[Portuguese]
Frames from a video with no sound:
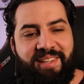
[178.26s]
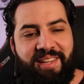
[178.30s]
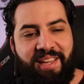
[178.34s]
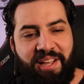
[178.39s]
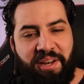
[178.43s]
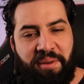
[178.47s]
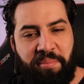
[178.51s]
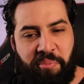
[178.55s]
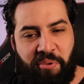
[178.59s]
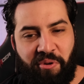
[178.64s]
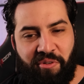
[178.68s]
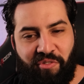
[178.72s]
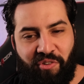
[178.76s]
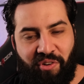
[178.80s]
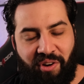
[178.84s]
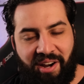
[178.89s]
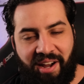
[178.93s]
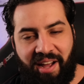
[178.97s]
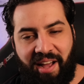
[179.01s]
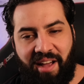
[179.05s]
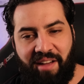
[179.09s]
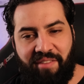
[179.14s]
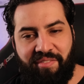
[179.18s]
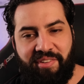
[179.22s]
que ele
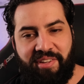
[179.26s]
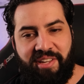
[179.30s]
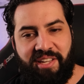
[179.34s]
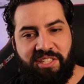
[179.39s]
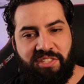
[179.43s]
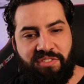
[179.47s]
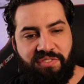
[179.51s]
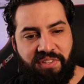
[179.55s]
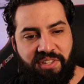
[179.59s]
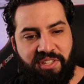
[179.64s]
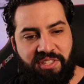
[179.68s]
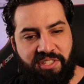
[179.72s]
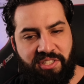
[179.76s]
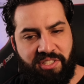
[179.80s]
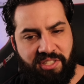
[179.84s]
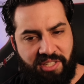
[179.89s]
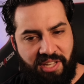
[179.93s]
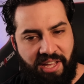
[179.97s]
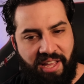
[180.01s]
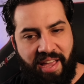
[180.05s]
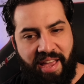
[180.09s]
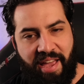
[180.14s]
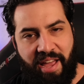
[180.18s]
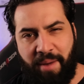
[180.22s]
provocava e às
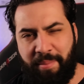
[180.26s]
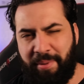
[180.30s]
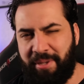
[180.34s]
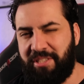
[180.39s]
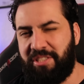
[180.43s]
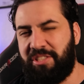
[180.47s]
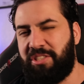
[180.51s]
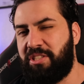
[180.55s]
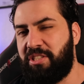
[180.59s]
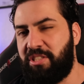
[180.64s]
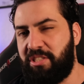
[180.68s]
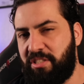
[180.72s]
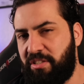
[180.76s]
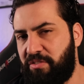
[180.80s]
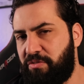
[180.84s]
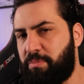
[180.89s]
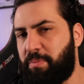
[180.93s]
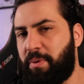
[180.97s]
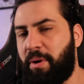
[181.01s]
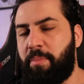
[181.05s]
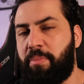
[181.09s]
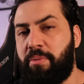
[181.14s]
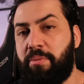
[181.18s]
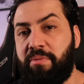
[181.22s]
vezes era mais
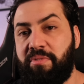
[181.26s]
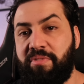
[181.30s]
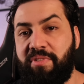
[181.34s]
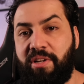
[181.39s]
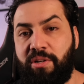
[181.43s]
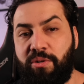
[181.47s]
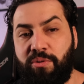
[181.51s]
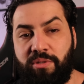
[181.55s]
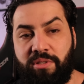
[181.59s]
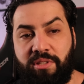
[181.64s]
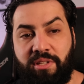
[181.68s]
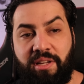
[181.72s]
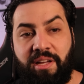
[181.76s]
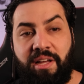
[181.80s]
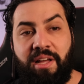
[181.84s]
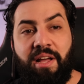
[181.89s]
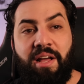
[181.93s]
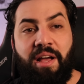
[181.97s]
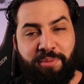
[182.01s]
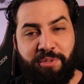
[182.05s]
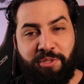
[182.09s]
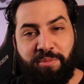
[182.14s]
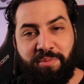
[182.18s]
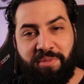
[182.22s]
incisivo para promover a luta,
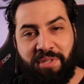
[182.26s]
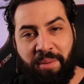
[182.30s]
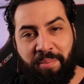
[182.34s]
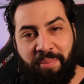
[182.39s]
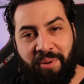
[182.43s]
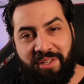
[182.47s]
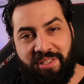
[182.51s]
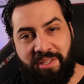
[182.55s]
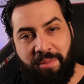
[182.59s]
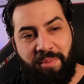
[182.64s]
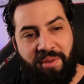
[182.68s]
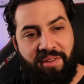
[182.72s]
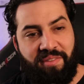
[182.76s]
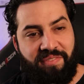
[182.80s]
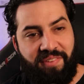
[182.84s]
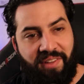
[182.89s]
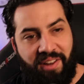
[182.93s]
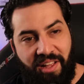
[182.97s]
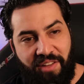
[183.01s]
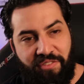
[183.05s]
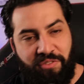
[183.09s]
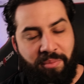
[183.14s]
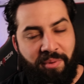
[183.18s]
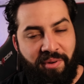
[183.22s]
mas ao mesmo tempo ele também
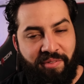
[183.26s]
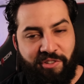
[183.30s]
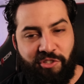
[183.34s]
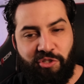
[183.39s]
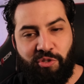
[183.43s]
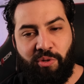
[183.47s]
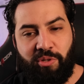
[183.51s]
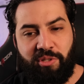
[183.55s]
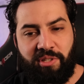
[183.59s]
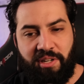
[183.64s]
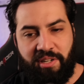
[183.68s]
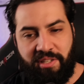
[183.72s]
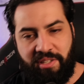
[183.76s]
falava uma vez ou